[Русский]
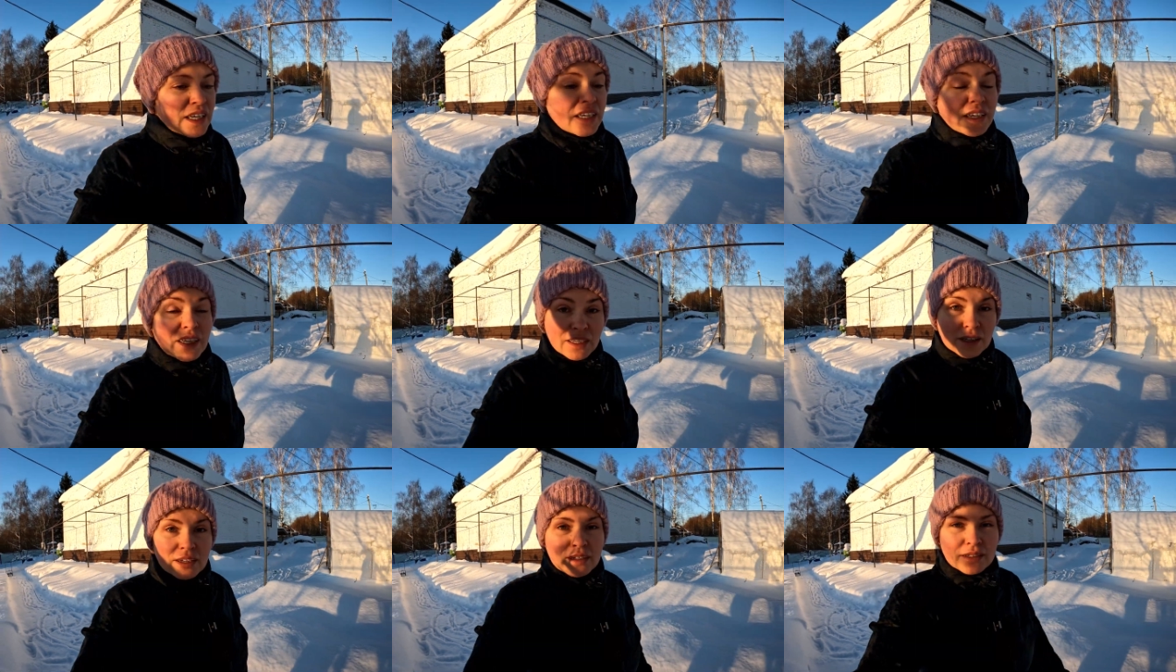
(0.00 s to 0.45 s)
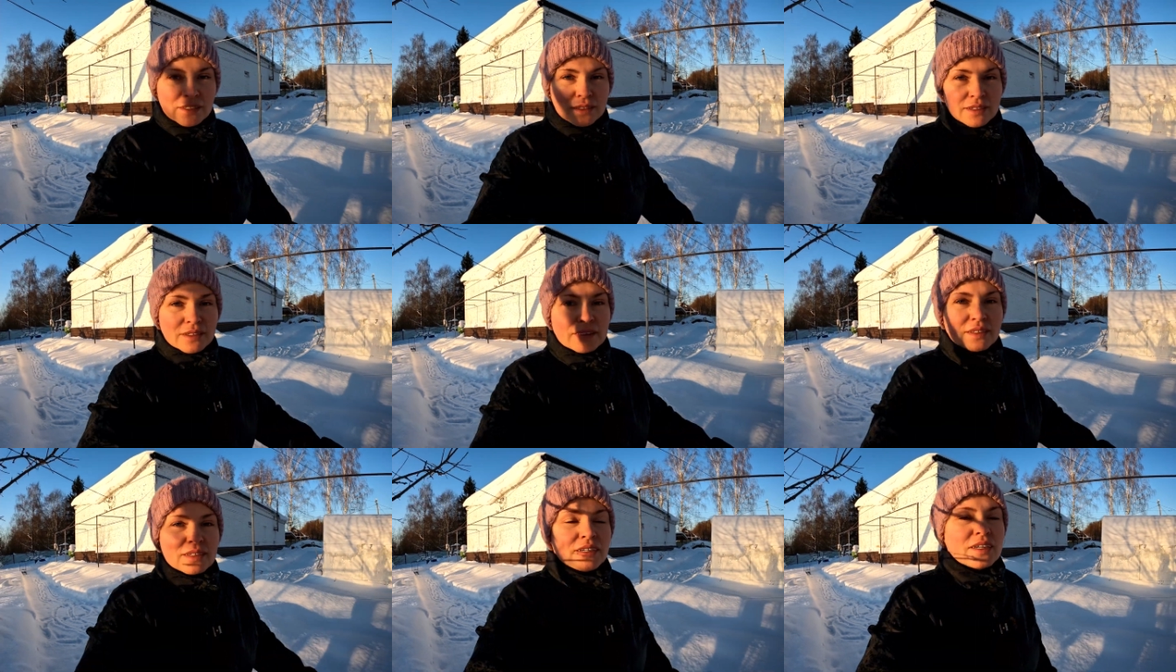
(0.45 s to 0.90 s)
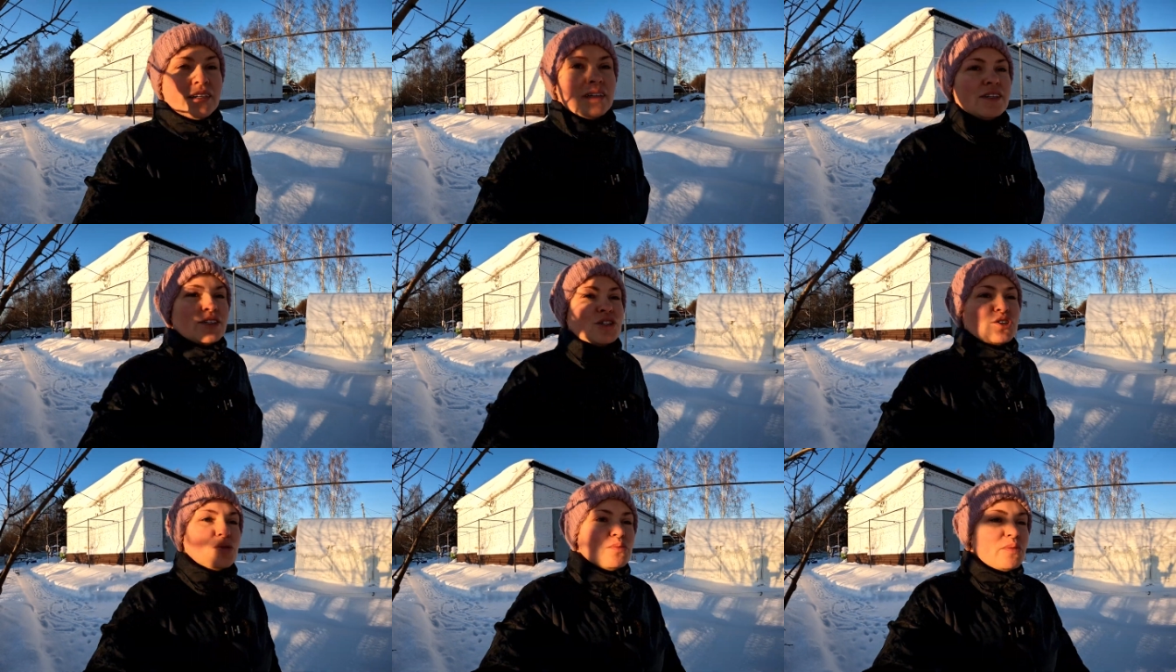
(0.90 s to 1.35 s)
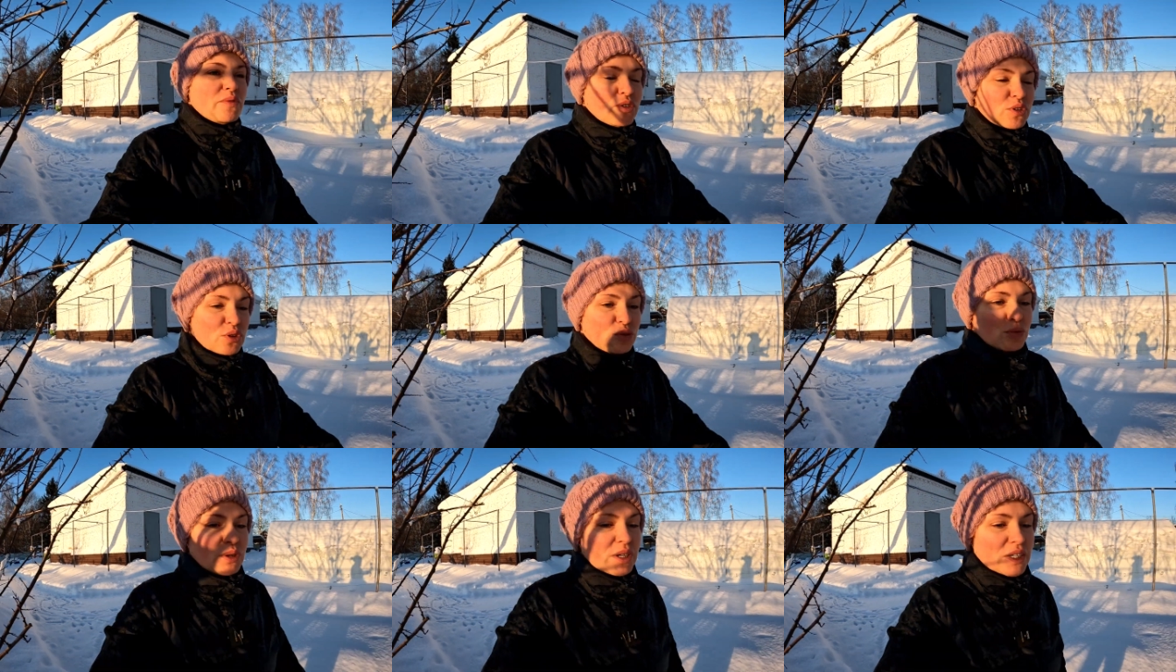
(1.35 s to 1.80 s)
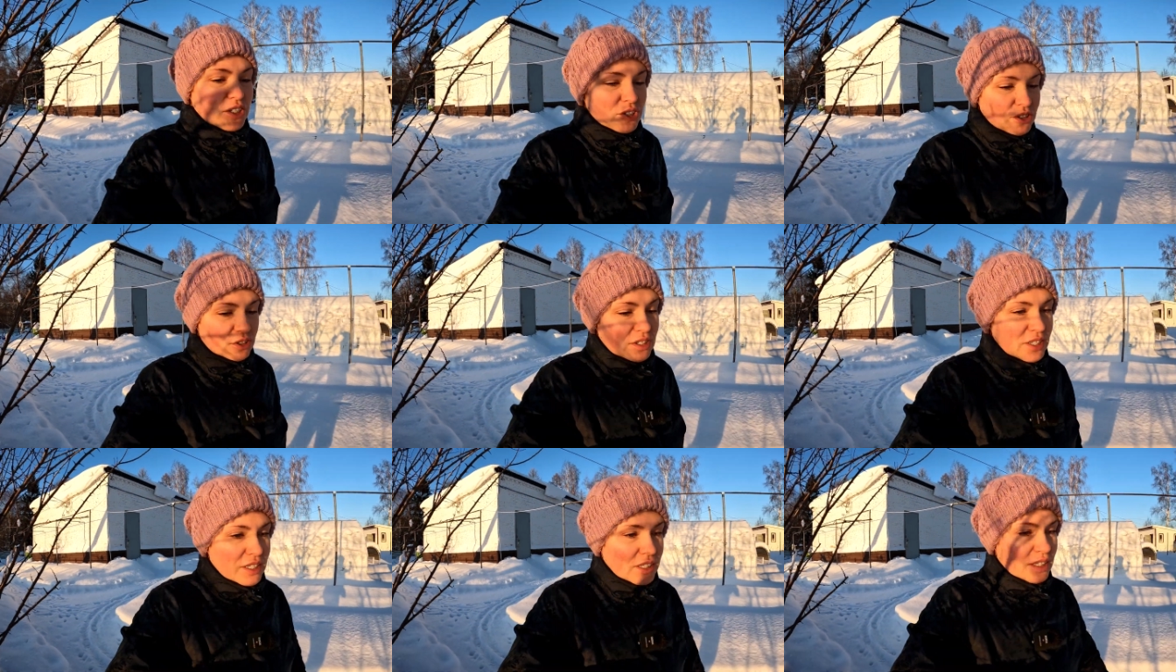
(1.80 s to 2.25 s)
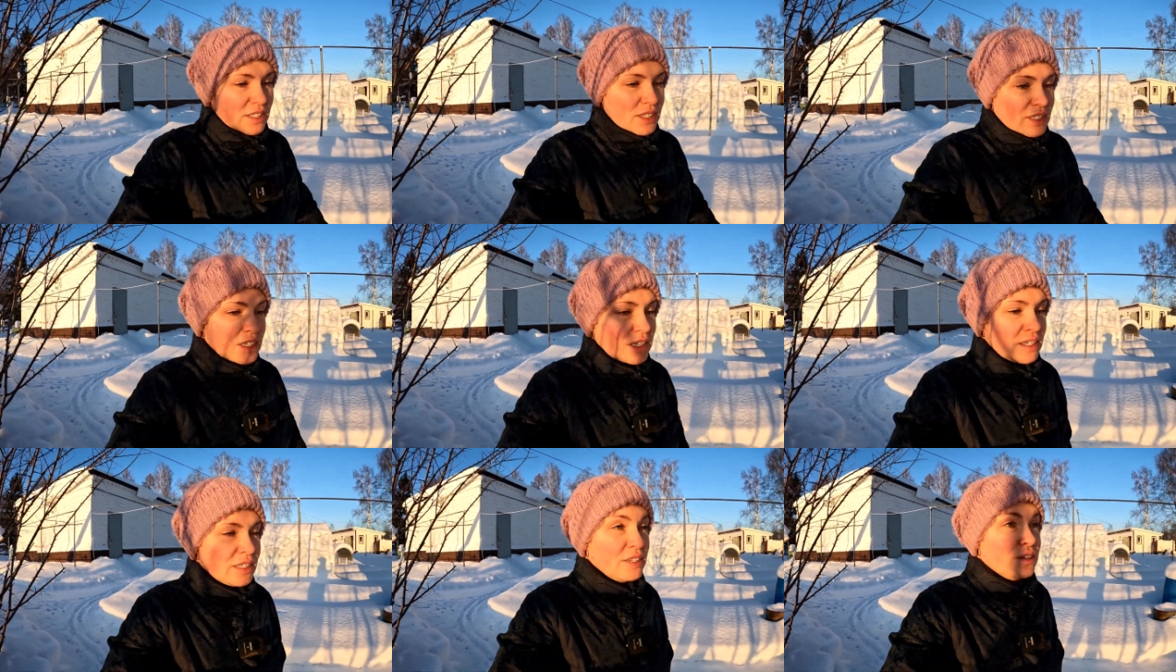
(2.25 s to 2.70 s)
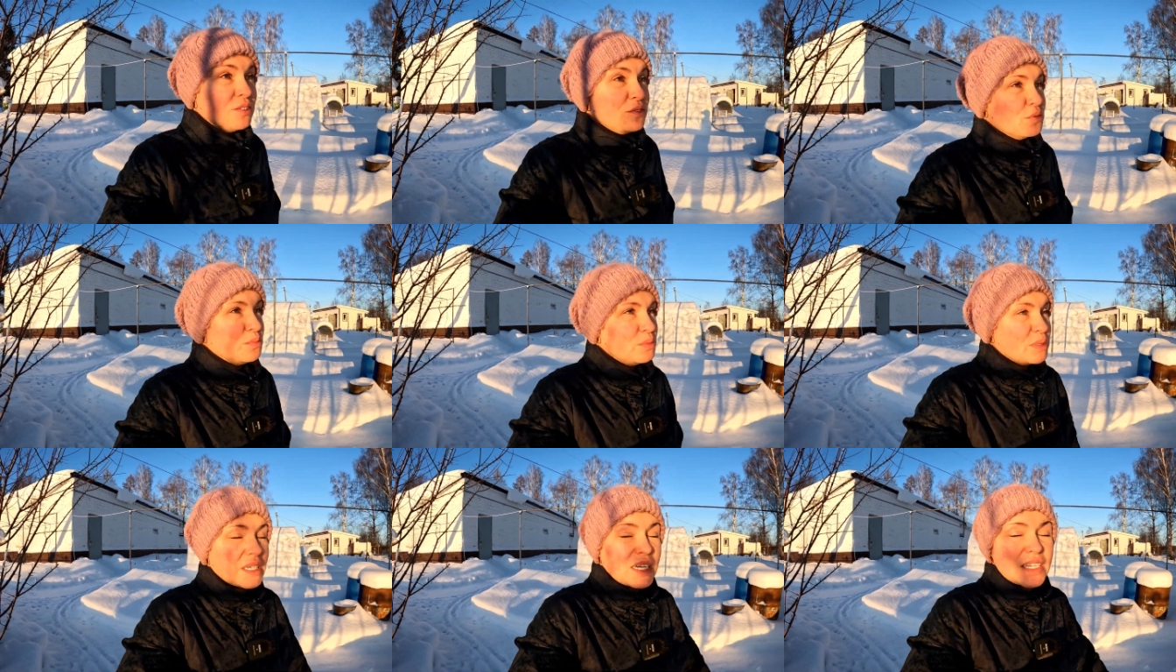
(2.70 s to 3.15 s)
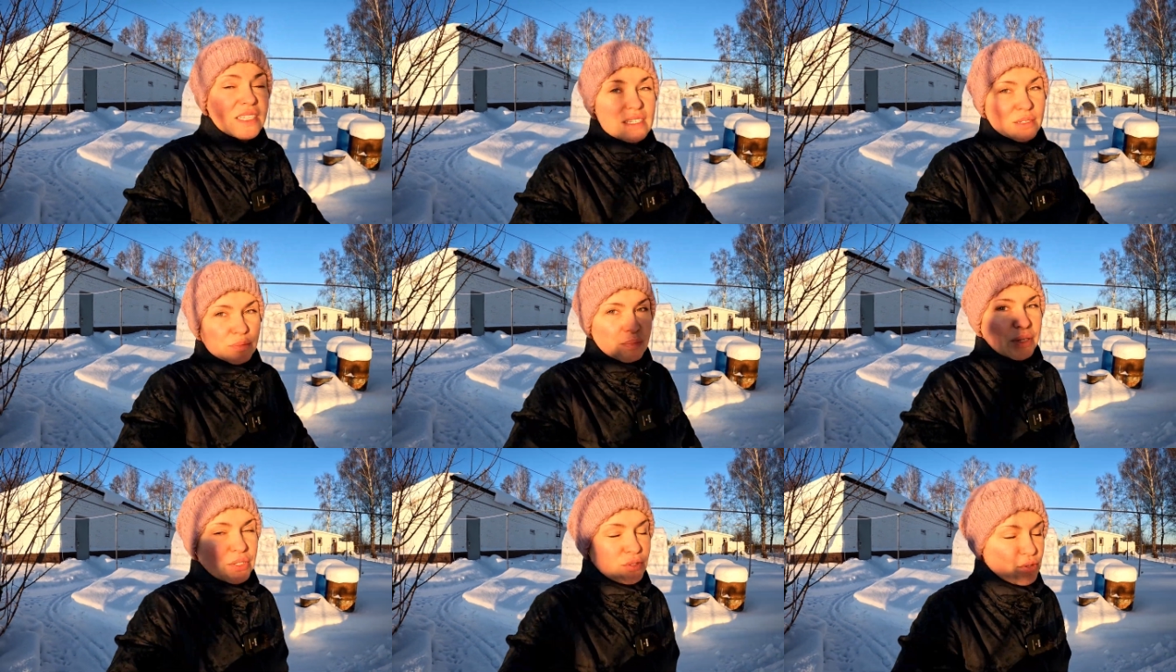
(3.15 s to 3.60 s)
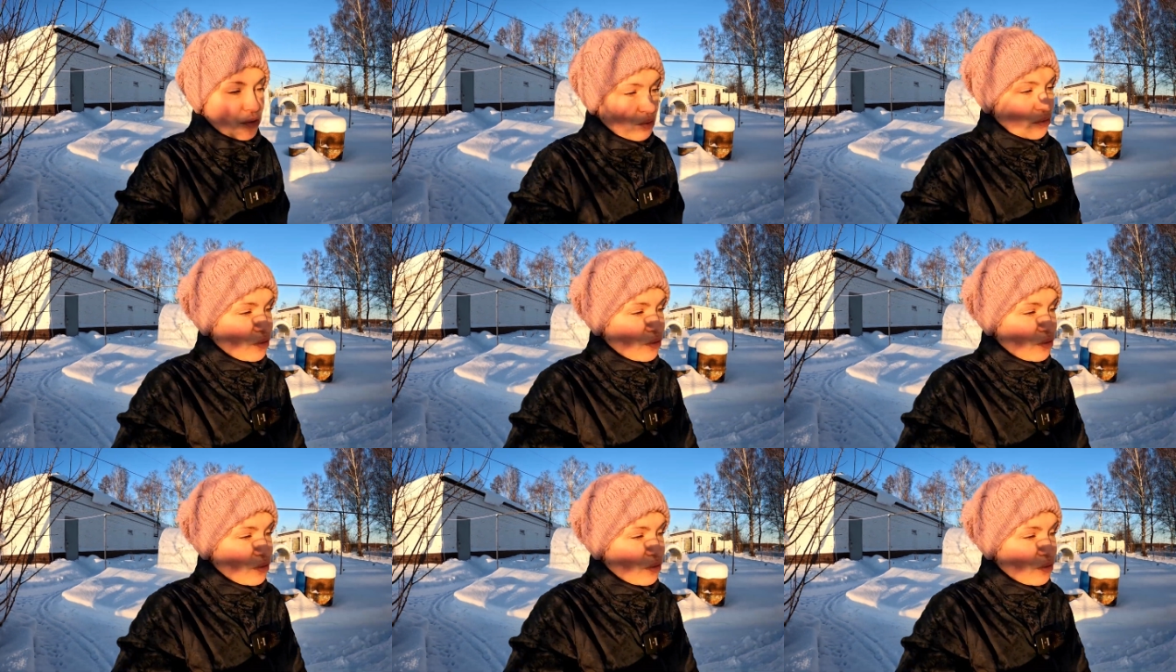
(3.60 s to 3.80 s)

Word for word: и, чтобы вы думали еще делать, убирать теплицу.